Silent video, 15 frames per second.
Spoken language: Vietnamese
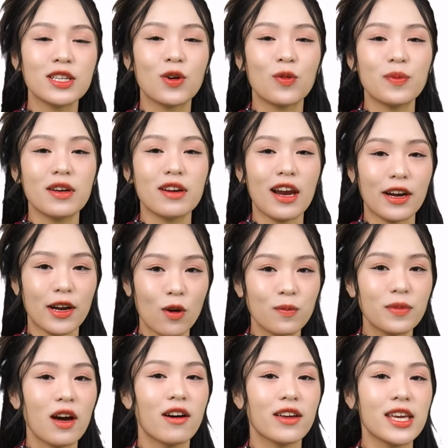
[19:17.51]
cũng như là đồng
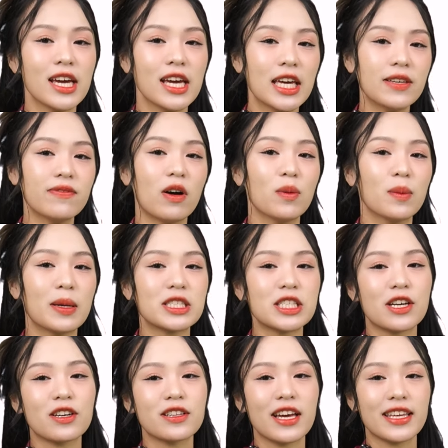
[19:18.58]
thời hy vọng bác
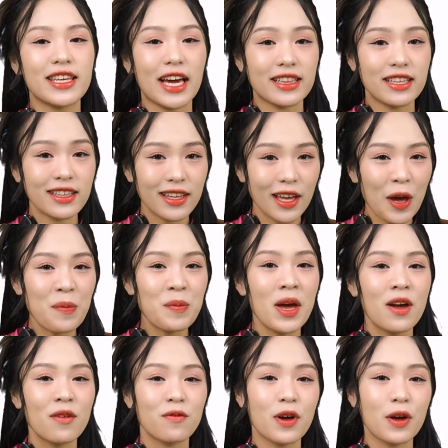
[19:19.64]
sĩ có thể giải thích thêm
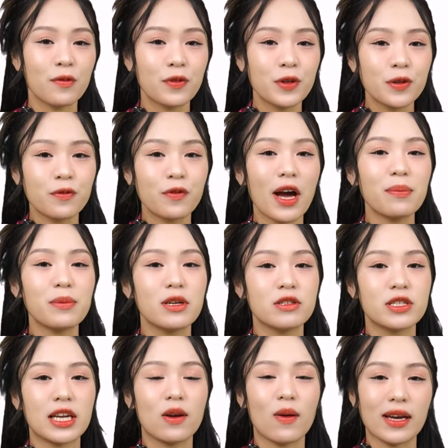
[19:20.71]
về phương pháp điều
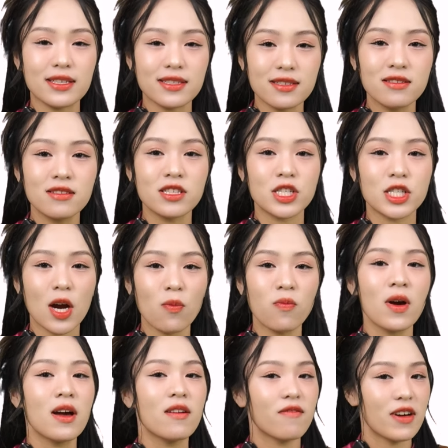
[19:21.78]
trị loãng xương trong
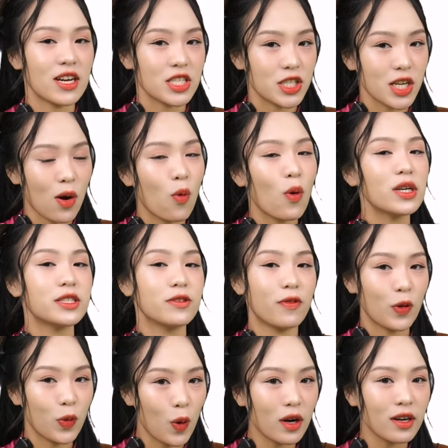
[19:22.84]
và sau quá trình
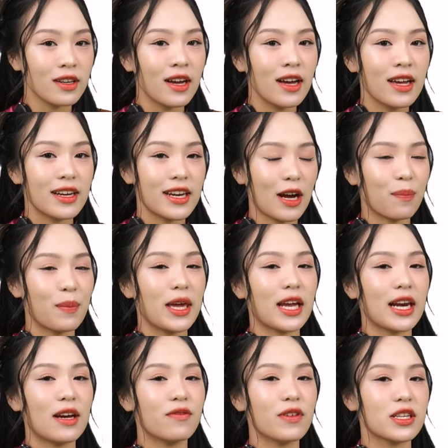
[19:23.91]
phẫu thuật, đặc biệt
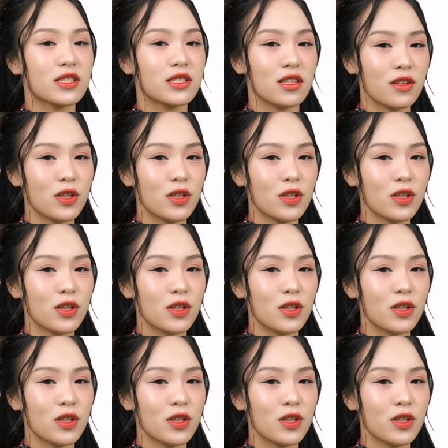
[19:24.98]
là việc sử